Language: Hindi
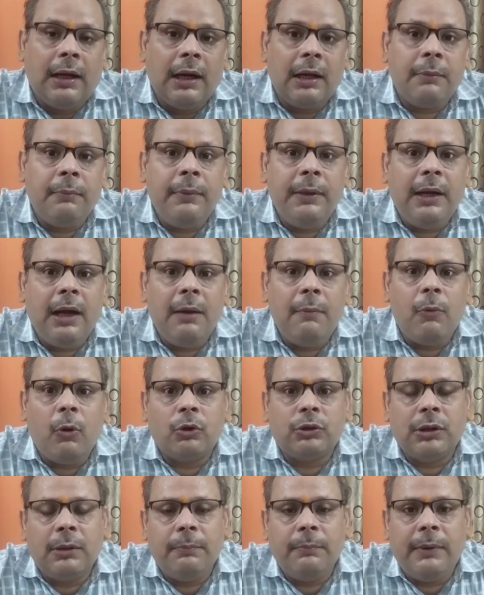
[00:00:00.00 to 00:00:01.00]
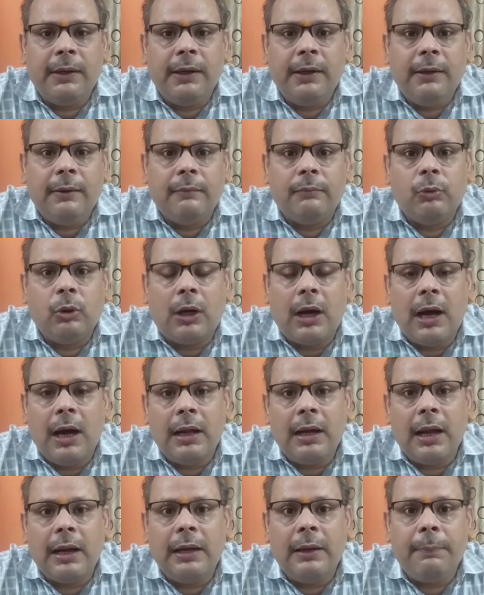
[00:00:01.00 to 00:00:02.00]
गर्मी का मौसम में
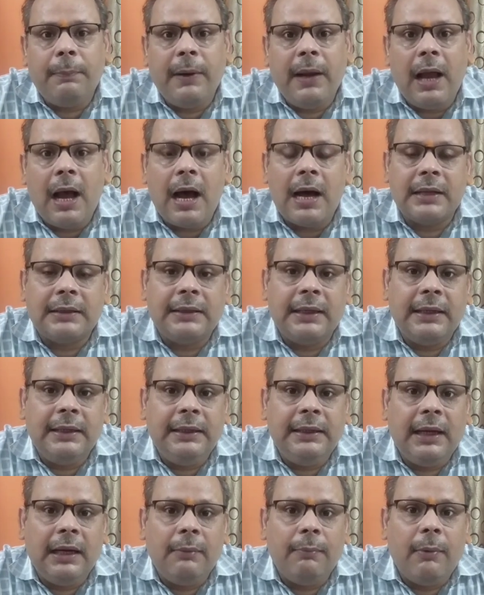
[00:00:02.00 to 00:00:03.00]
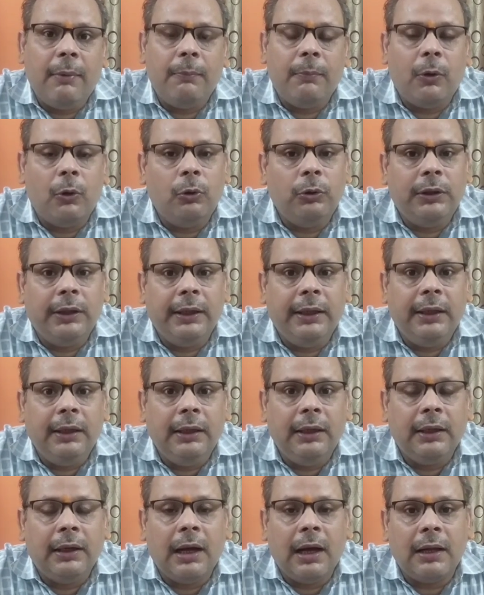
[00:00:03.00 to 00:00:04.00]
बुखार आने पे आर्सेनिक एल्बम बहुत ही
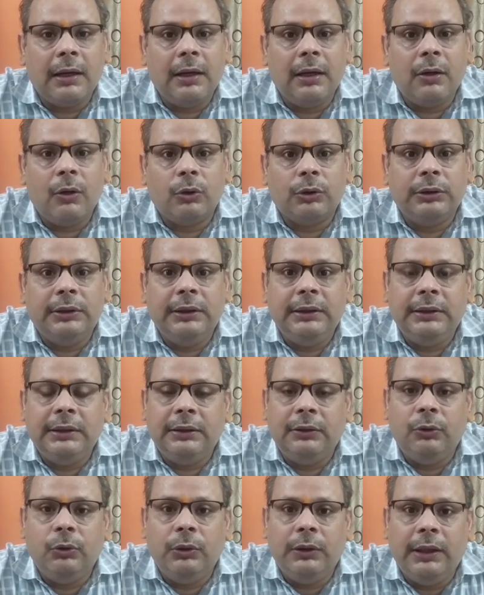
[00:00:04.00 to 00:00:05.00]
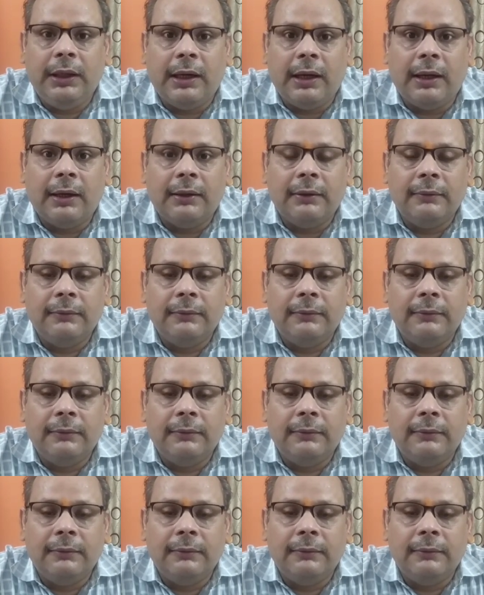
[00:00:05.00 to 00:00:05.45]
कारगर औषधि सिद्ध हुई है